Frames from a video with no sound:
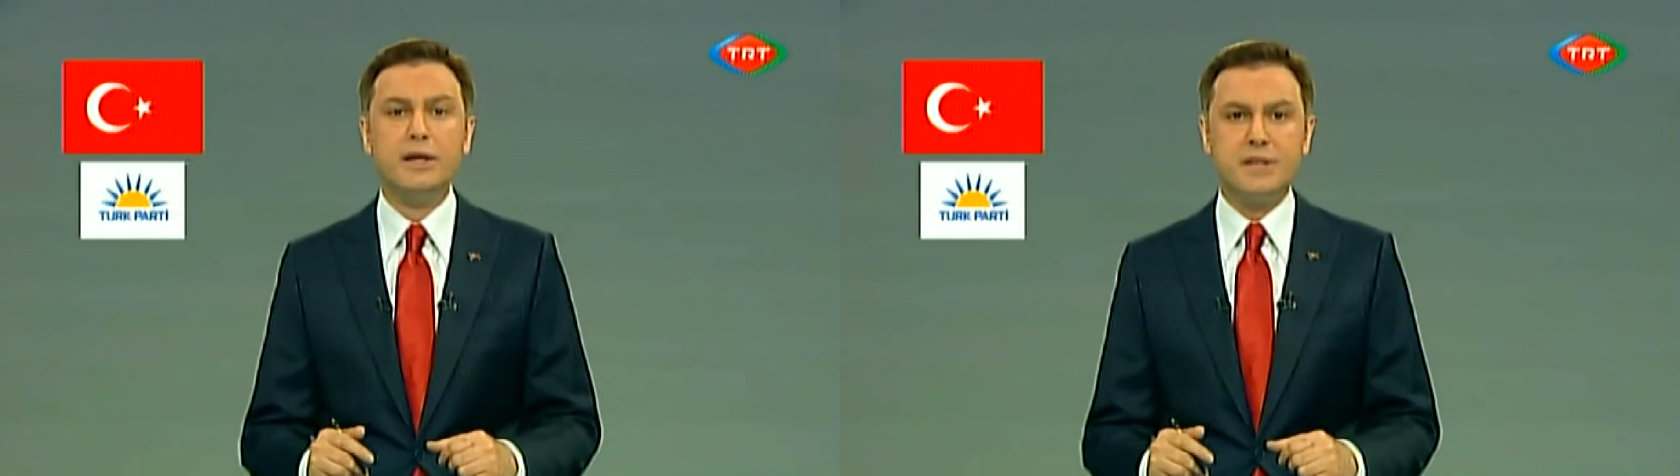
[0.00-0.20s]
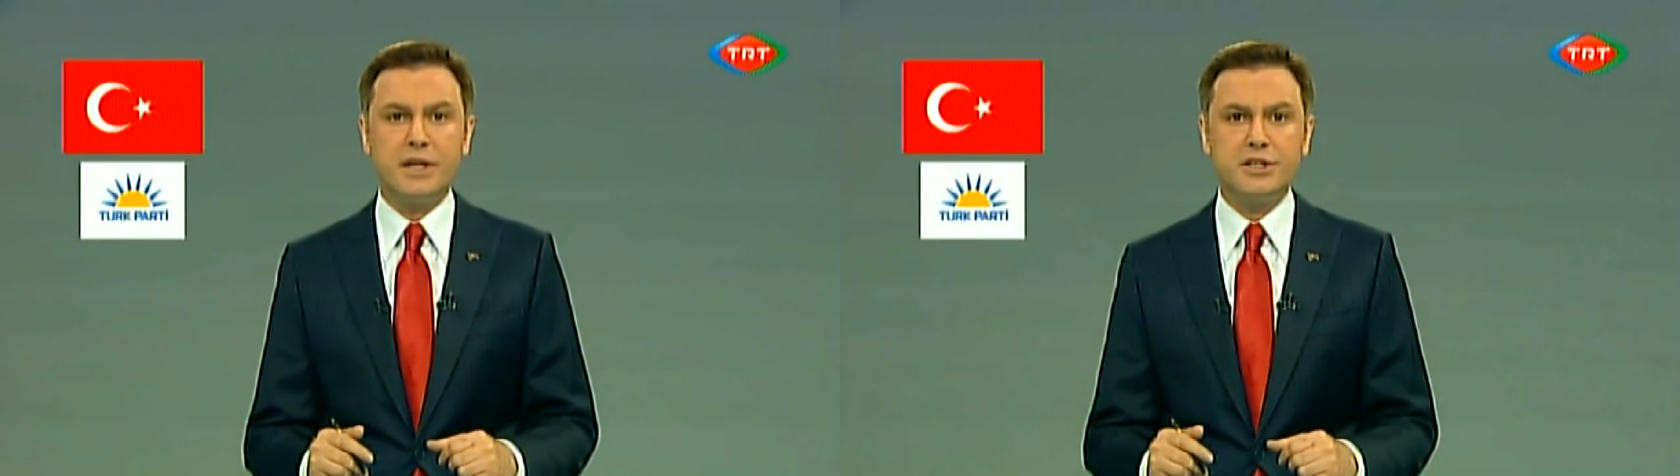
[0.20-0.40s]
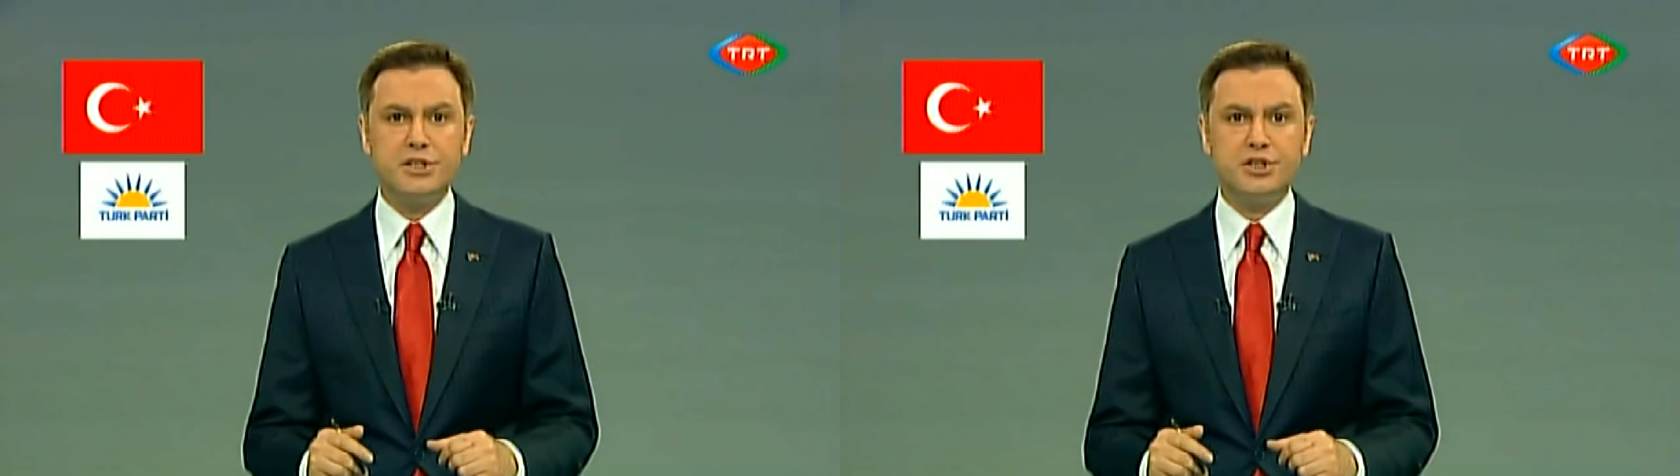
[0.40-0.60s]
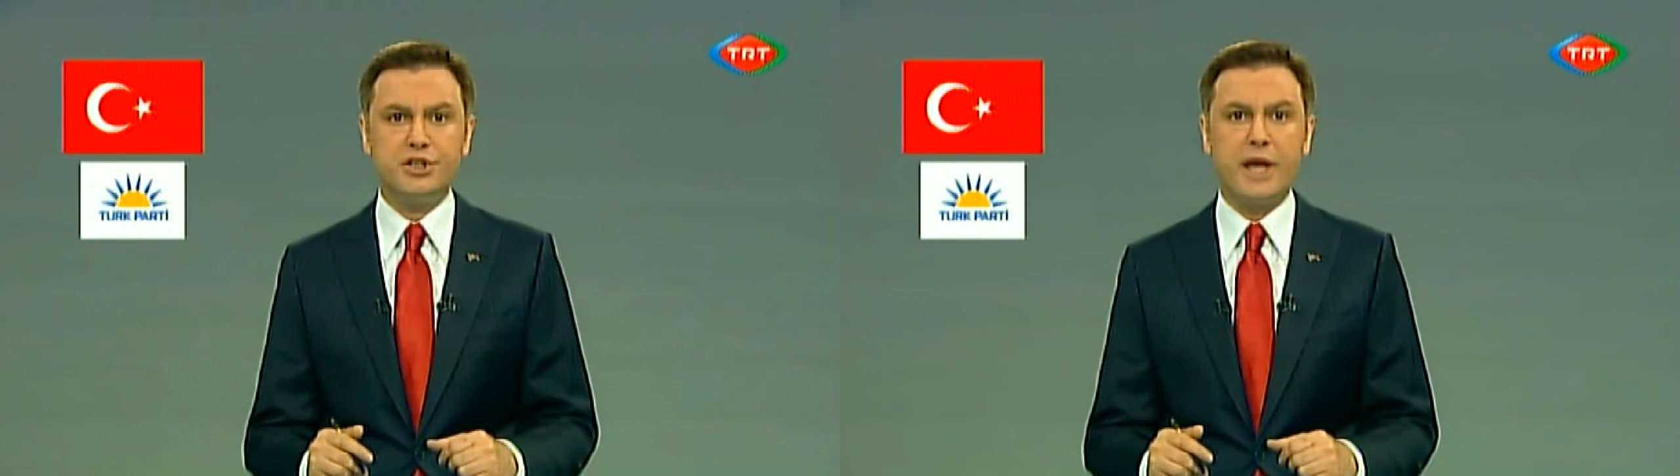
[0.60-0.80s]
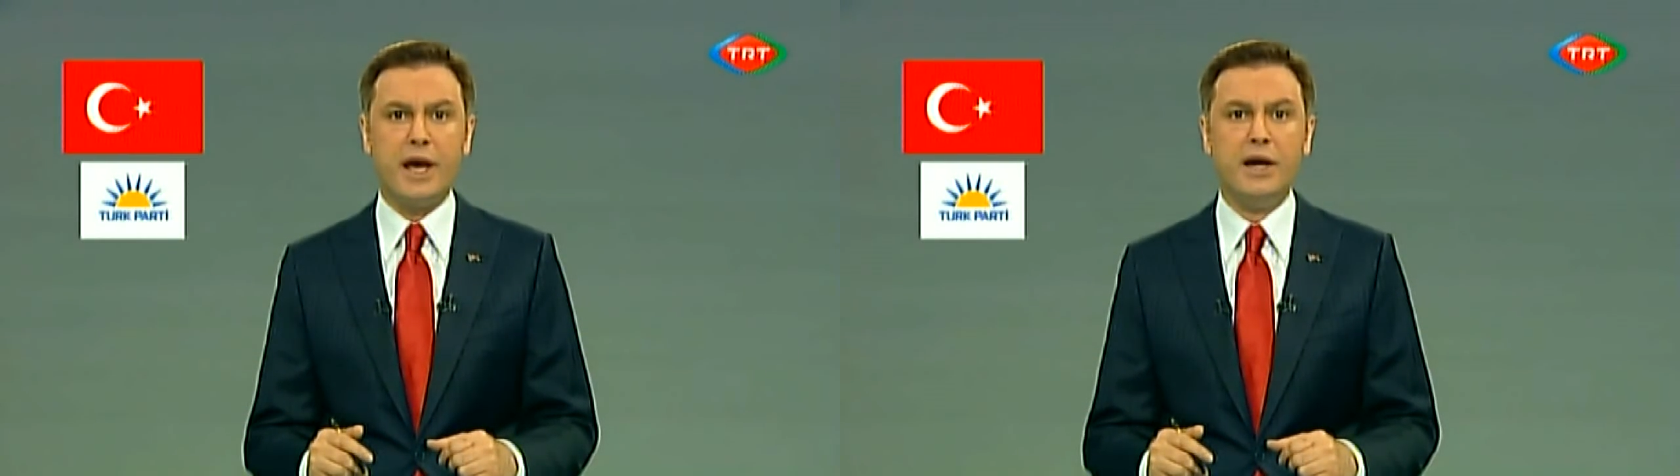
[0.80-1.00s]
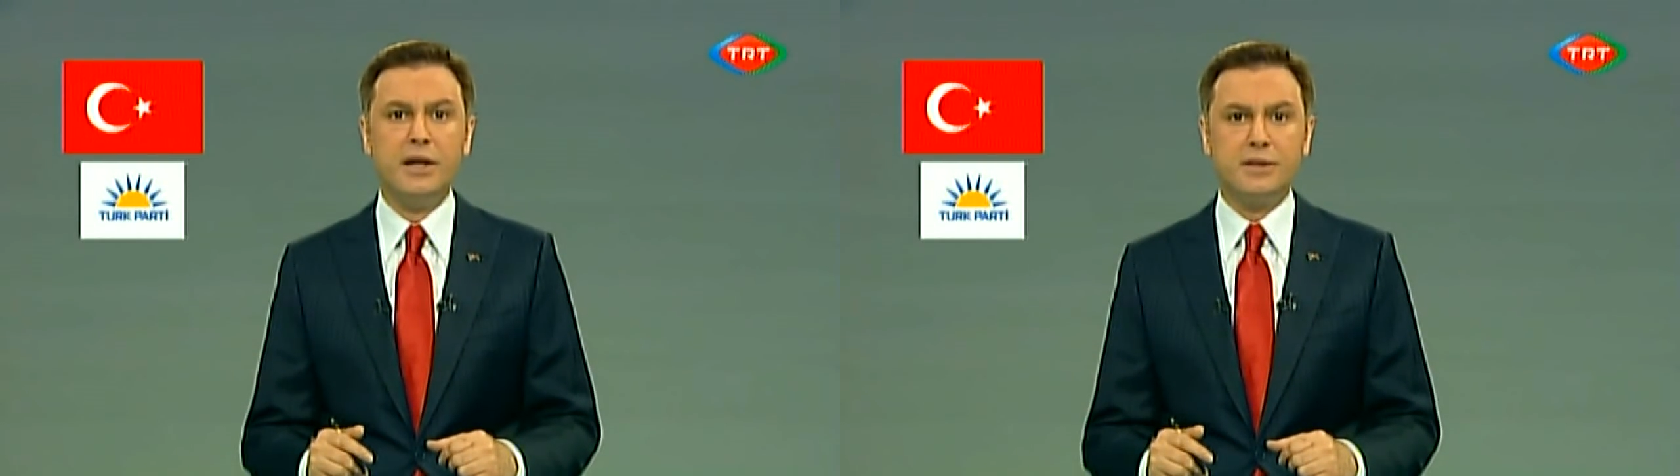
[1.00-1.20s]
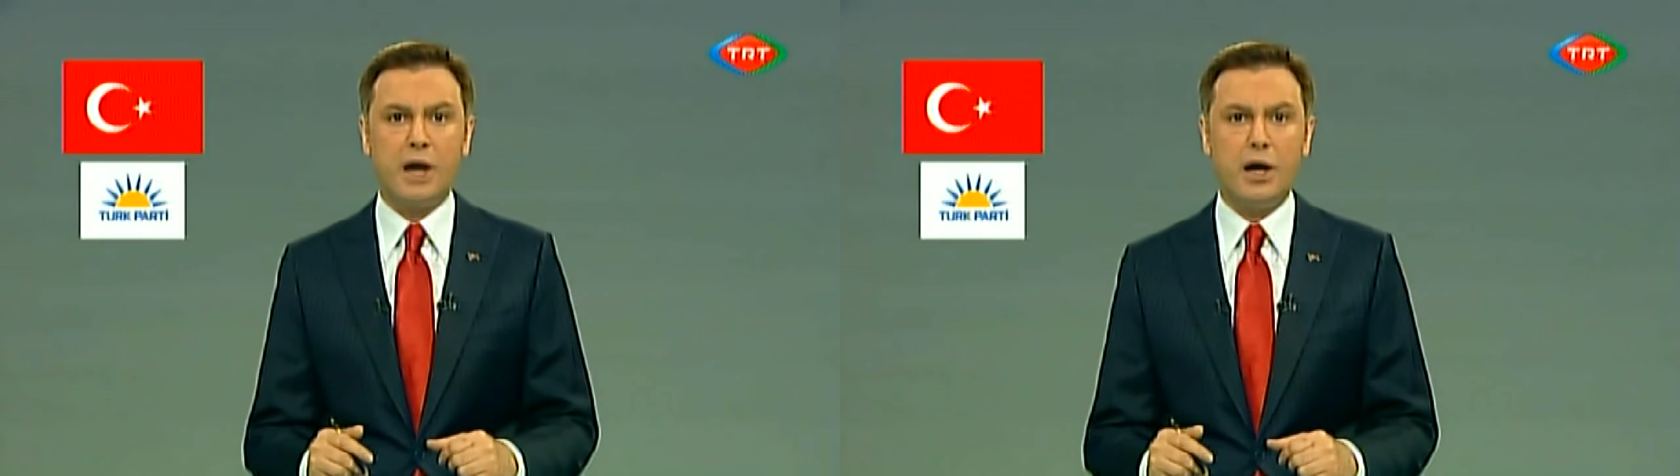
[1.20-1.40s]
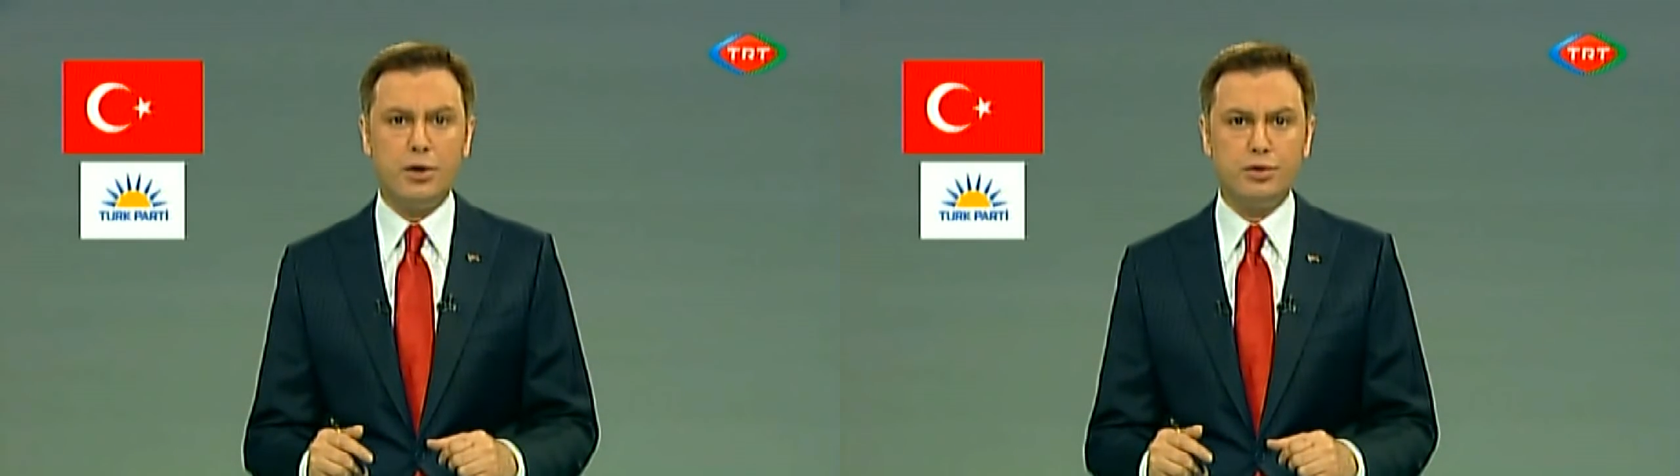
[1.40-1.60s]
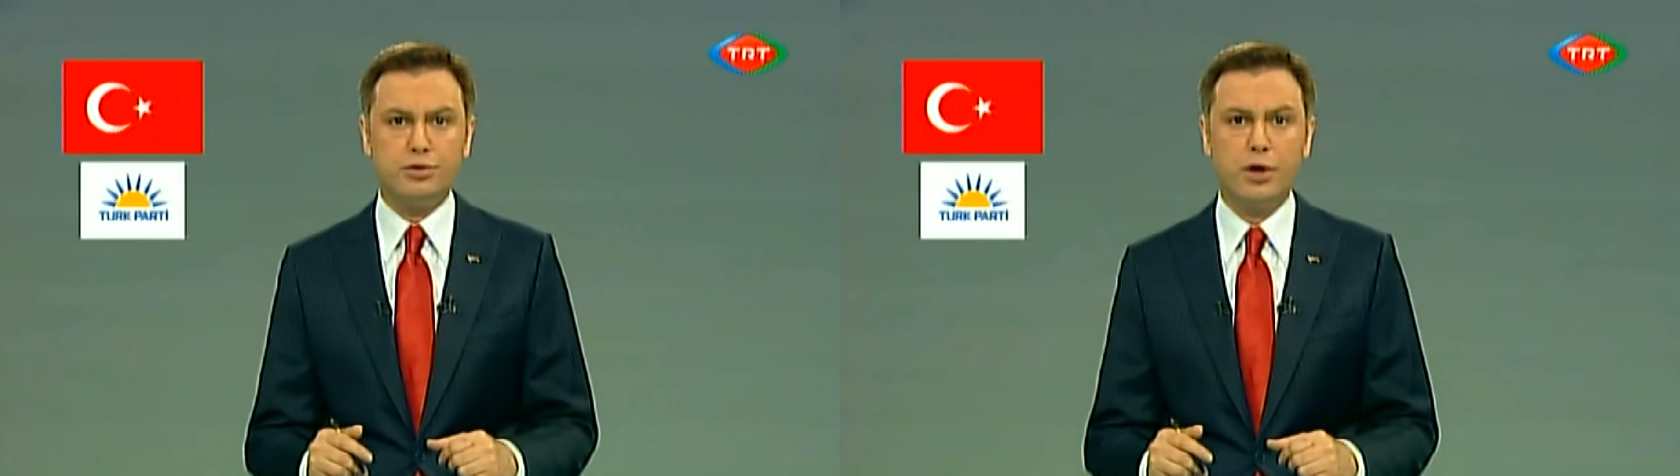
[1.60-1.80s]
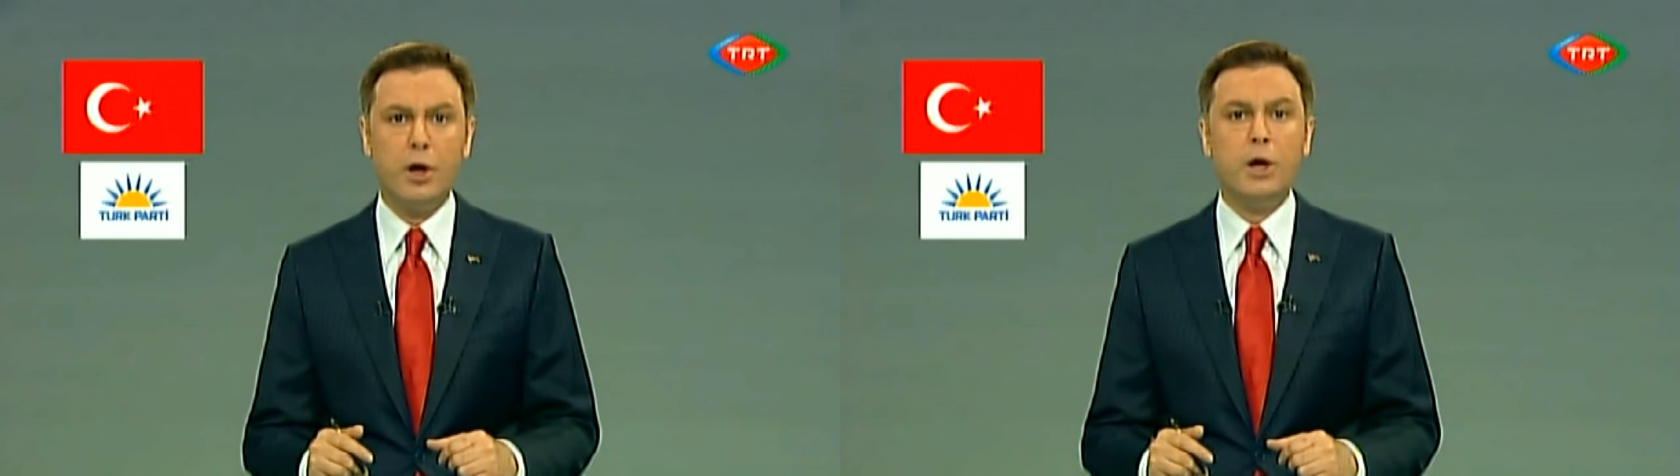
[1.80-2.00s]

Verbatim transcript: 8. T. Taahhüt.